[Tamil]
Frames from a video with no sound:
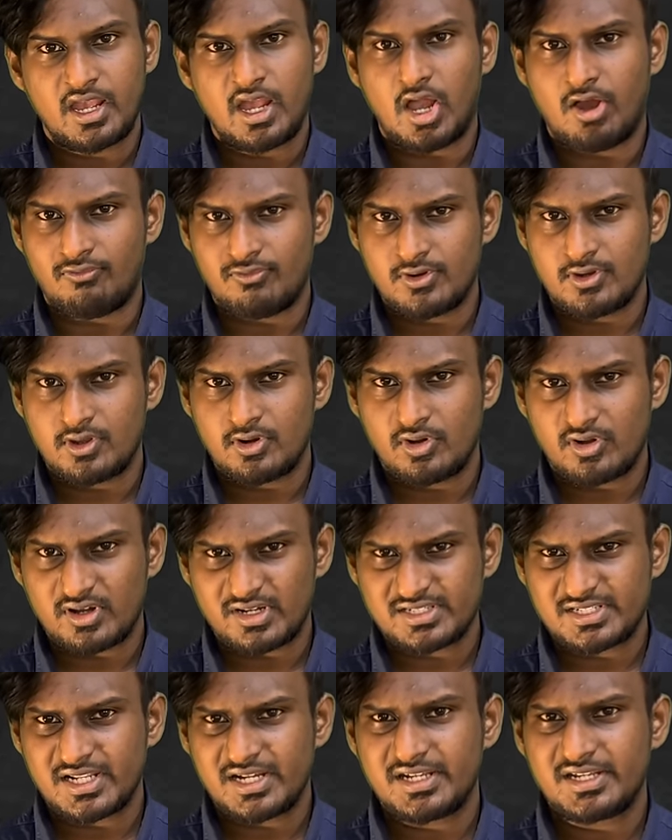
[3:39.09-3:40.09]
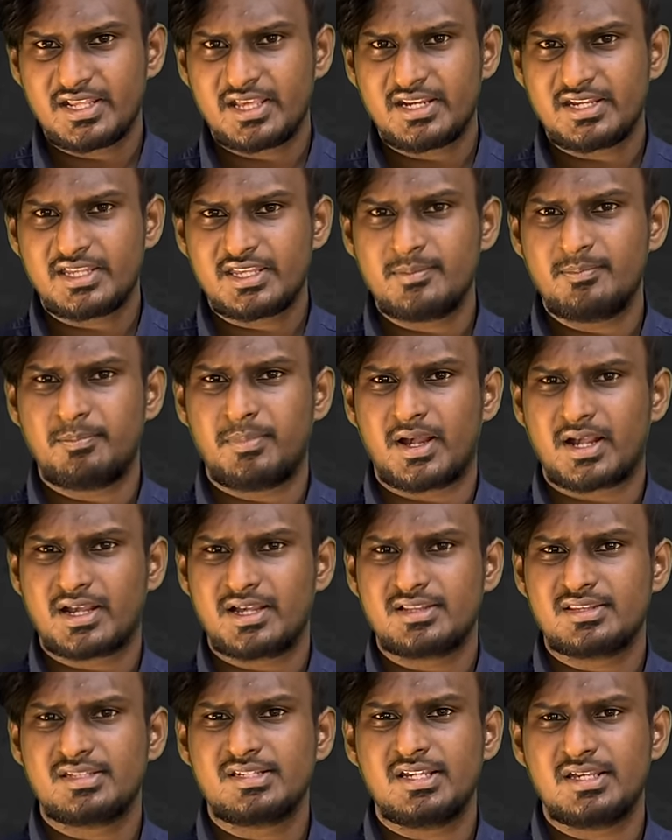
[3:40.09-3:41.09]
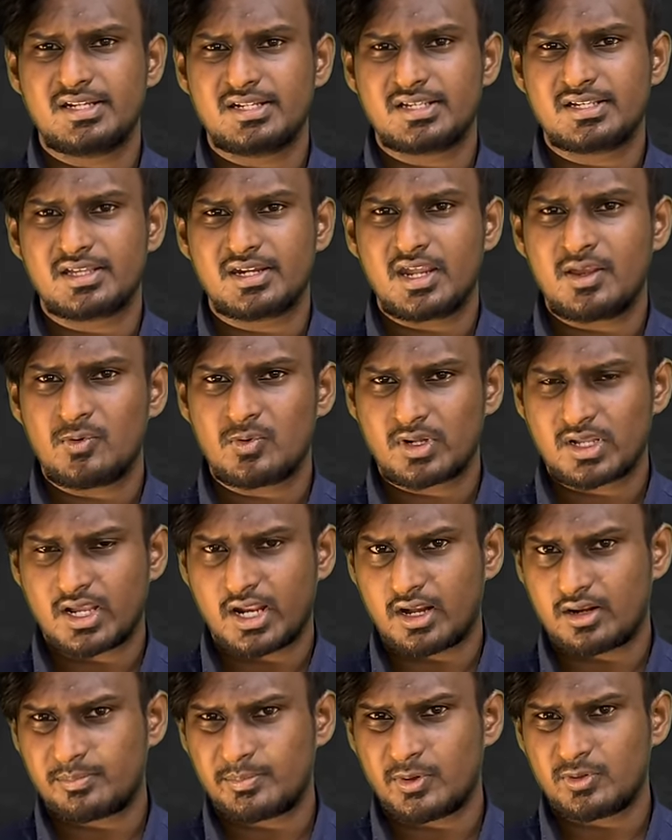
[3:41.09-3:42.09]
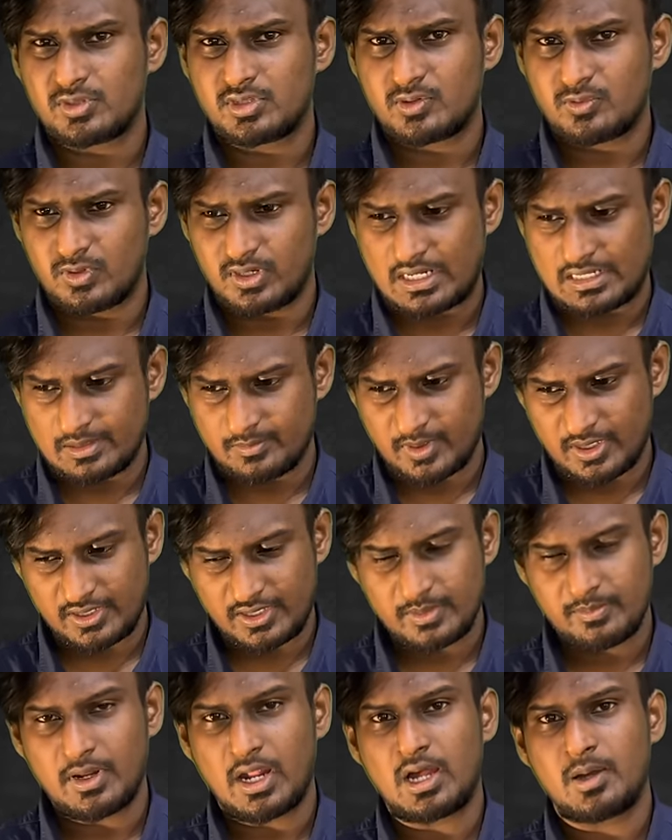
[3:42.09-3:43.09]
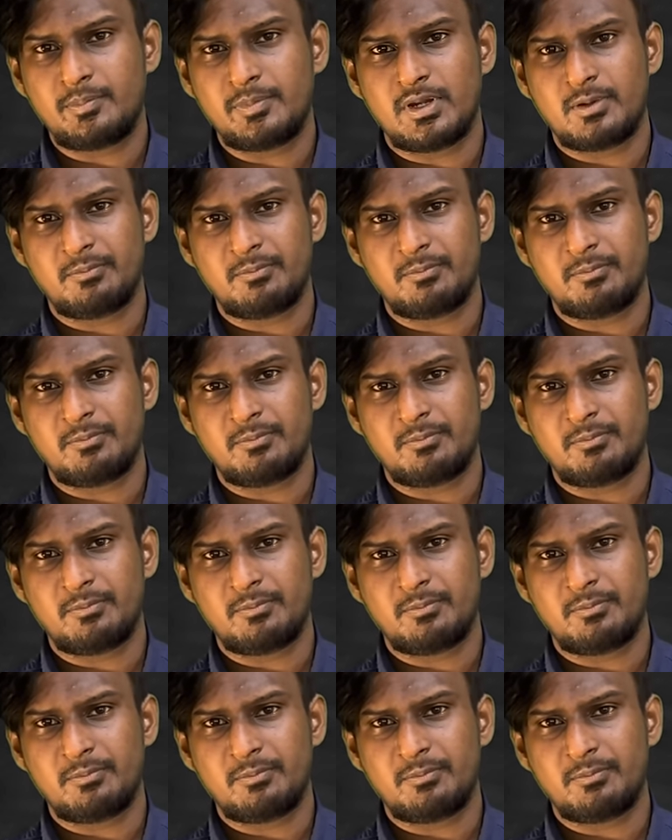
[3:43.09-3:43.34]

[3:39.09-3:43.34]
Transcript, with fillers: அவங்களோட டெரிட்டரிக்கு பக்கத்தில் இருக்கிற ஒரு கடற்பகுதிக்குள்ளே இருந்து மட்டுமே ஆப்ரேட்